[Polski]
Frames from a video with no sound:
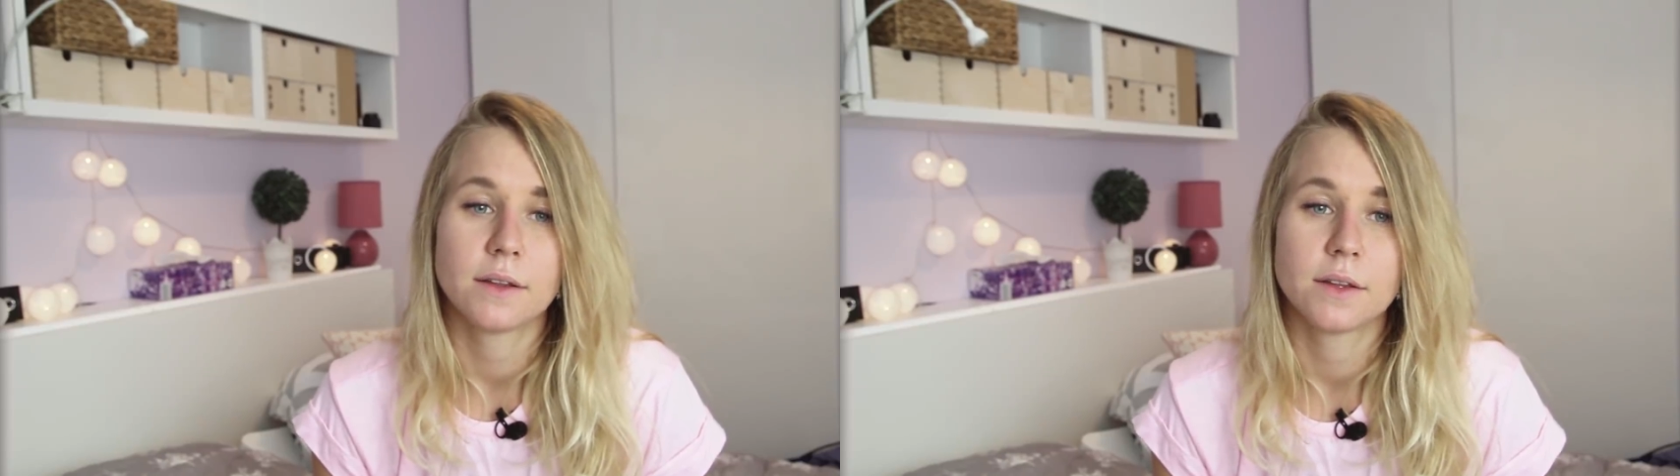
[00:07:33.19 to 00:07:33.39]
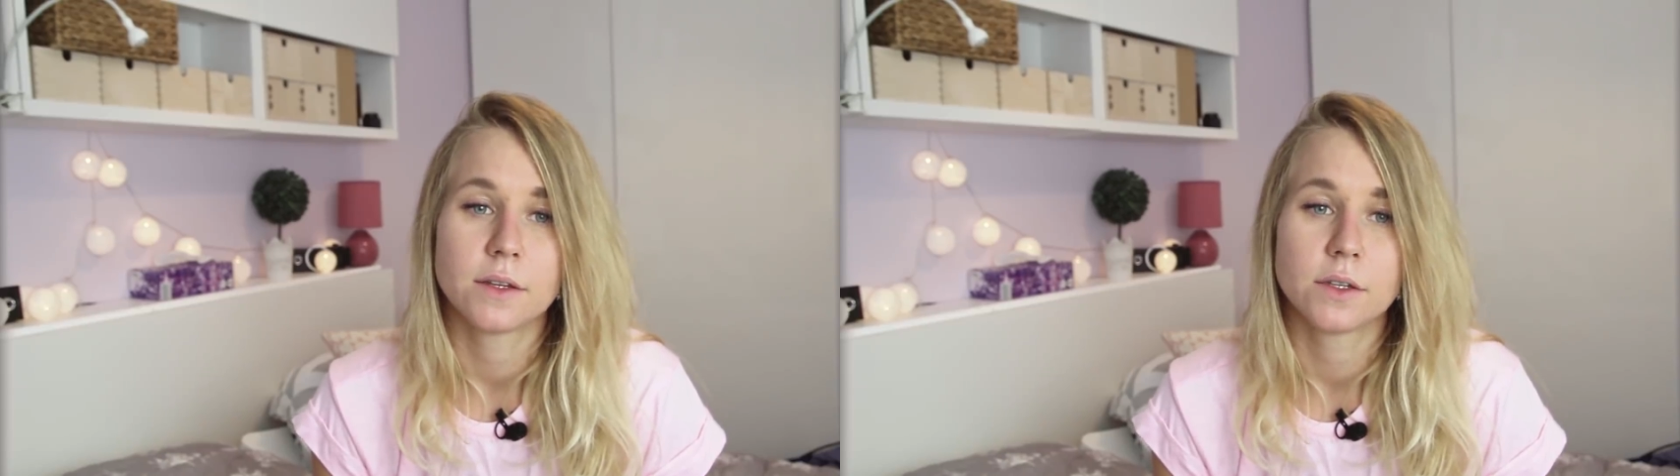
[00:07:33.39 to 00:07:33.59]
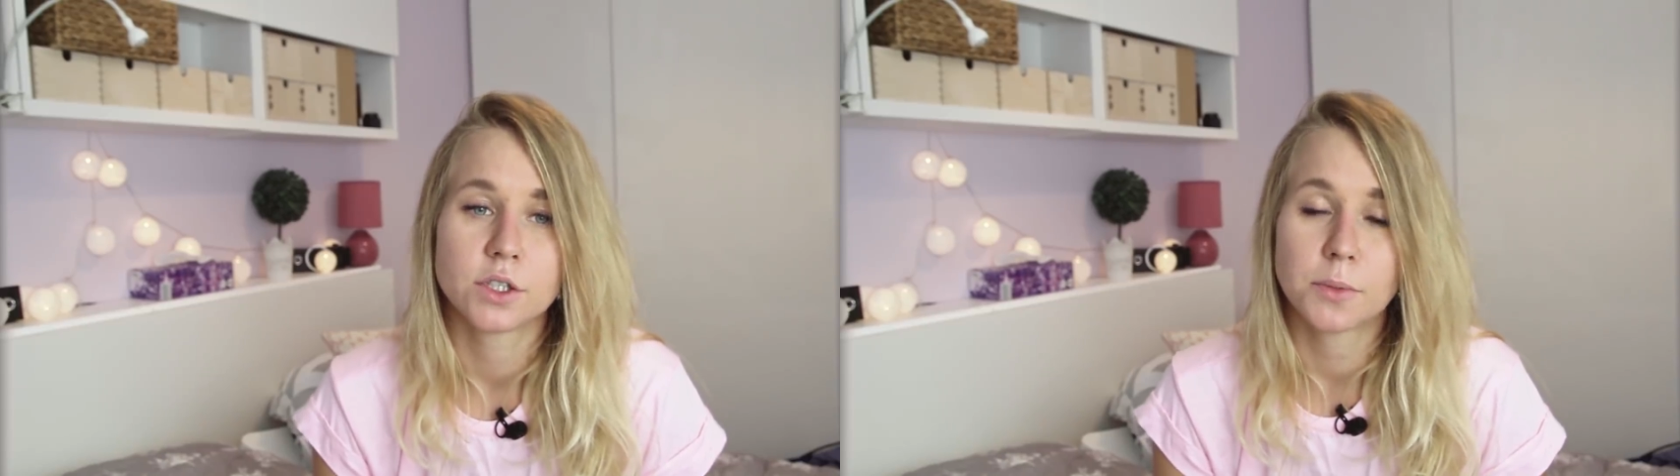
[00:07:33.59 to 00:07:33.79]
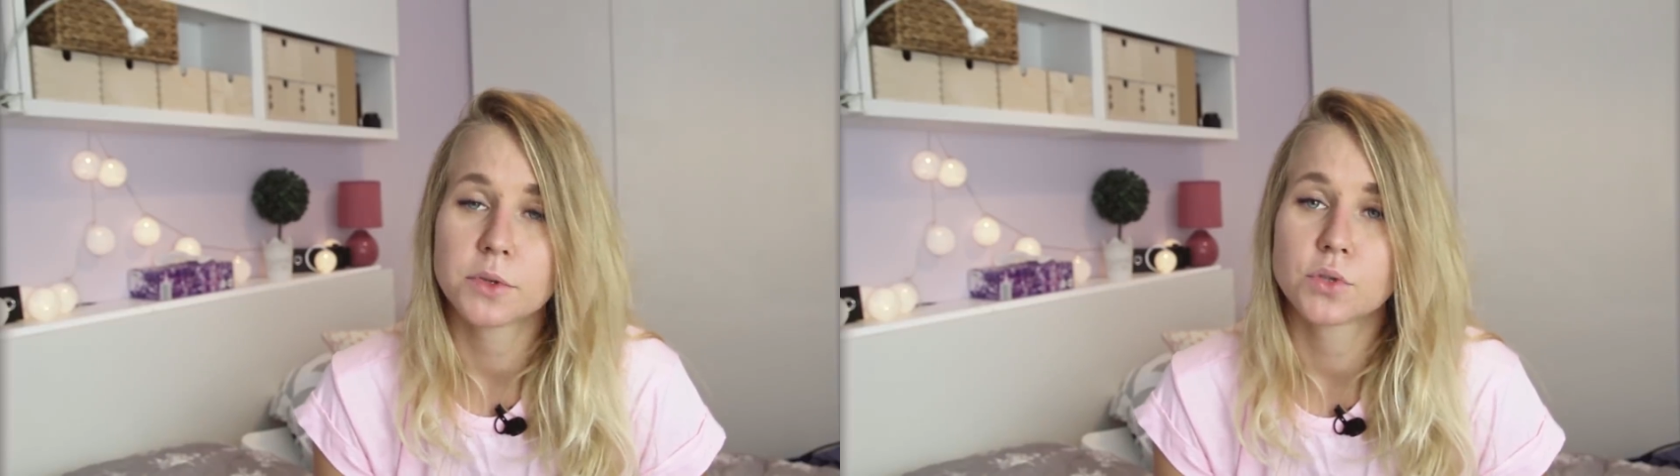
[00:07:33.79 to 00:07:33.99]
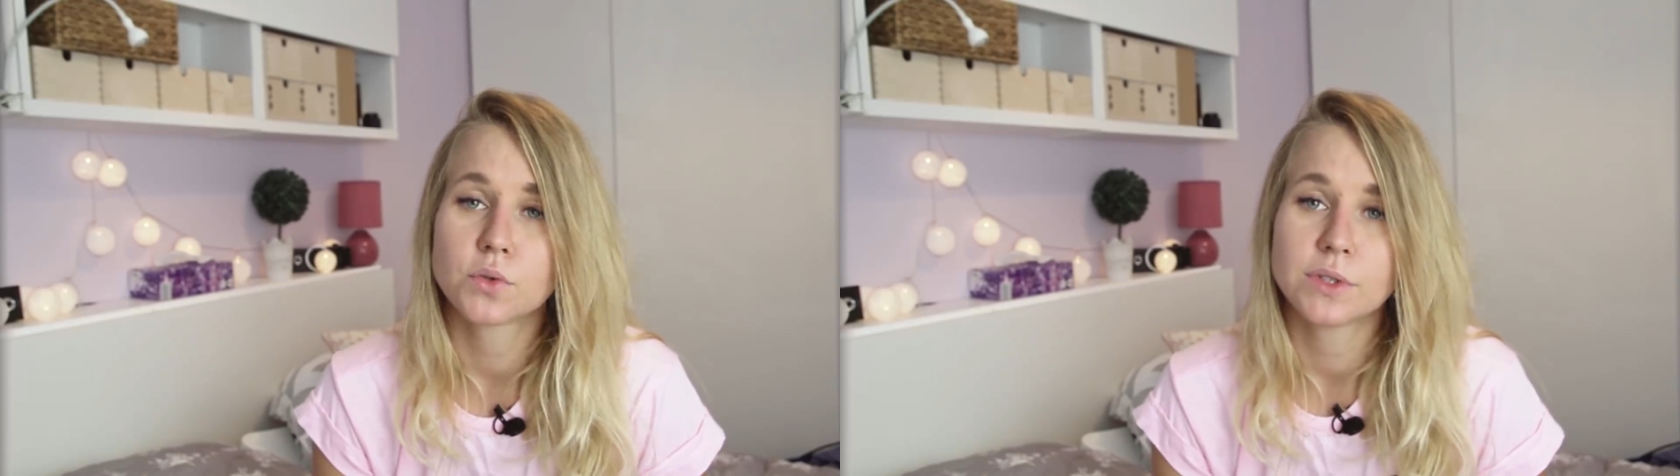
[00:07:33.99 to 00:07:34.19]
yy, że po
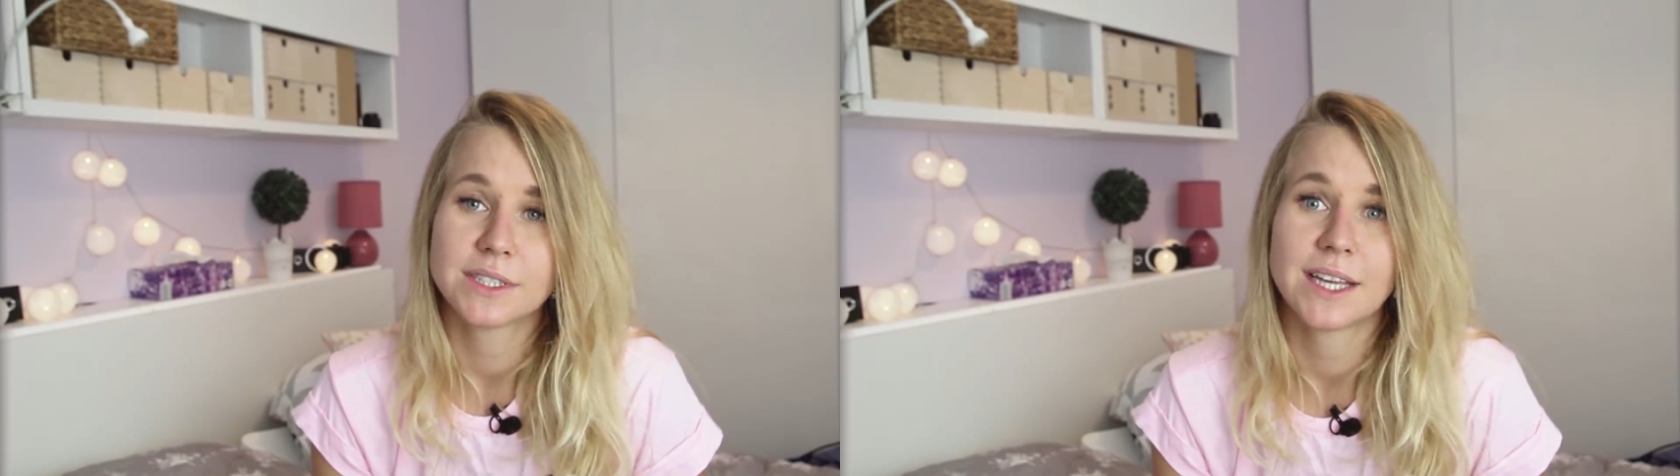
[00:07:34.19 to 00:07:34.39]
prostu